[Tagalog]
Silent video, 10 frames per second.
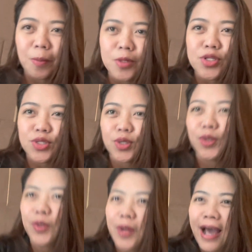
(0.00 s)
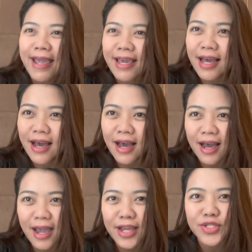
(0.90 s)
so, hi
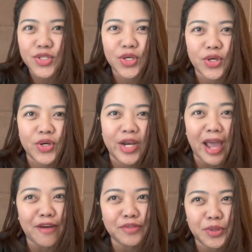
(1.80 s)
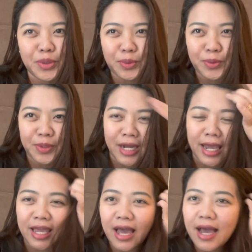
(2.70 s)
guys! Good afternoon.
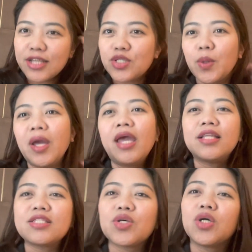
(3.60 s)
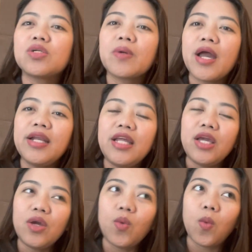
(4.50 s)
Ayan. So, it's
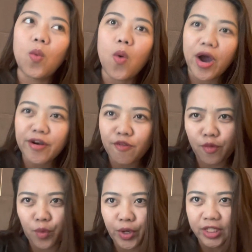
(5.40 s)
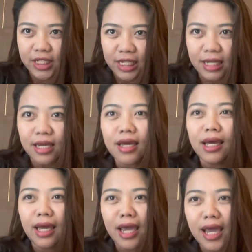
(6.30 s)
already 1.40
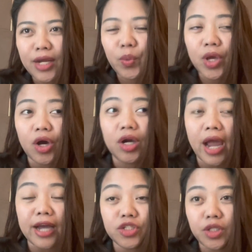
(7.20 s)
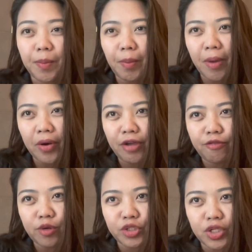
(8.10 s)
and we are actually preparing
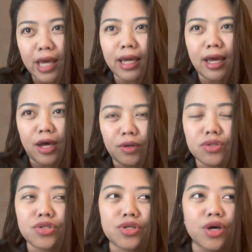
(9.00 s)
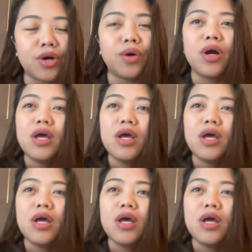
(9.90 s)
for checkout. So,